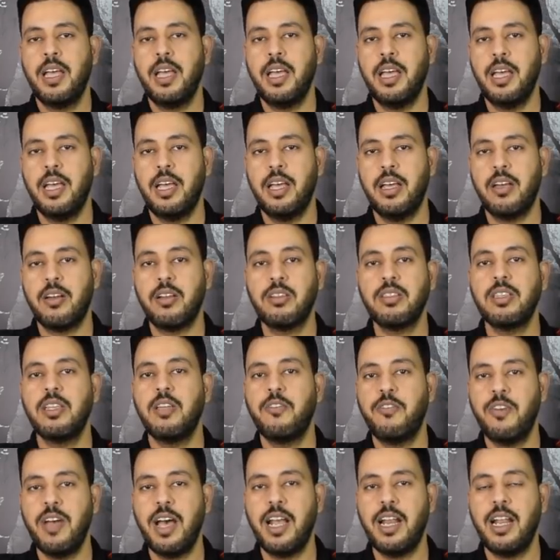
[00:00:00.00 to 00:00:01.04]
آه، رد
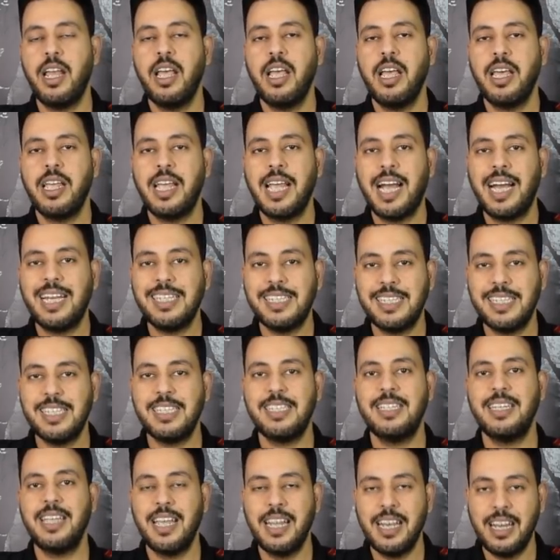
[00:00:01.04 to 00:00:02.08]
فعل
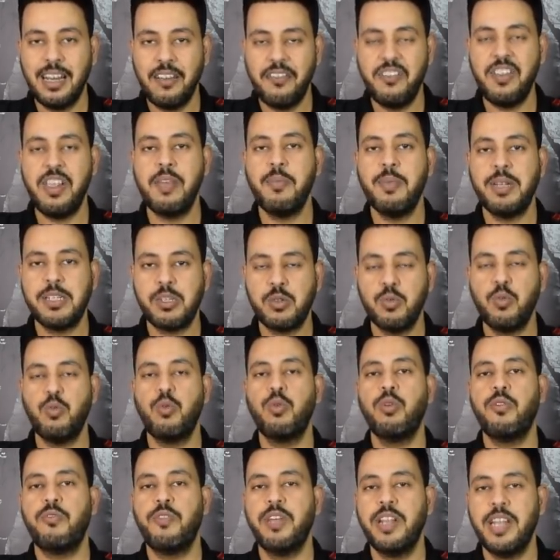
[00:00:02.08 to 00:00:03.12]
يحسسني ان في
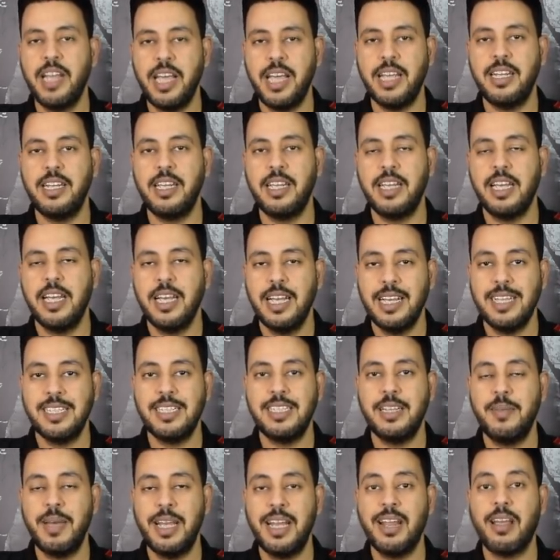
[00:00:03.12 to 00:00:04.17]
مسؤول في نادي
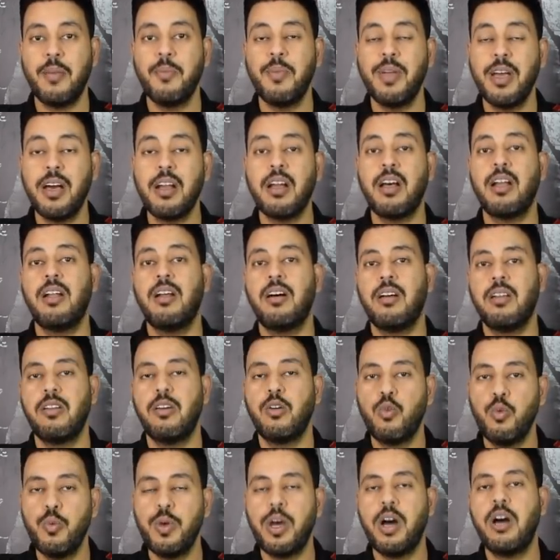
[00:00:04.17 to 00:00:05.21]
الزمالك بيرعى
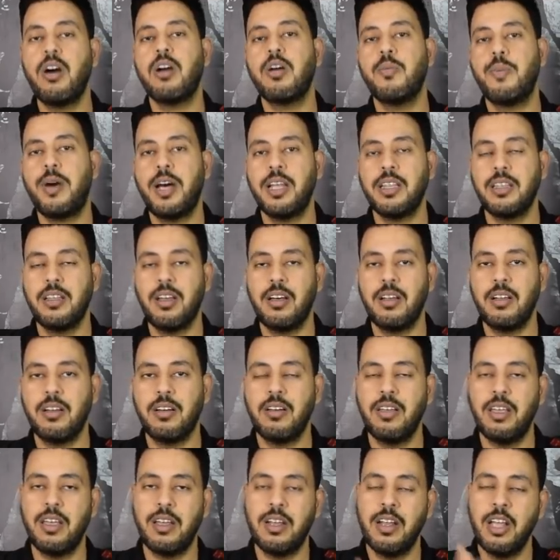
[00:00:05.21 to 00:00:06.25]
الاخلاق وبيعاقب حد
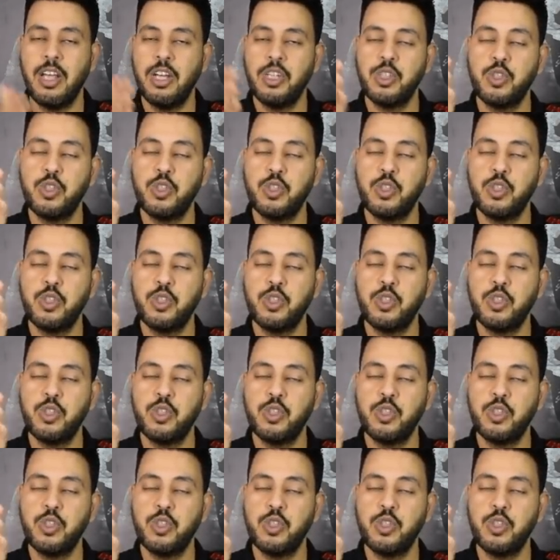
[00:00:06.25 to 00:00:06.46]
اخلاقيا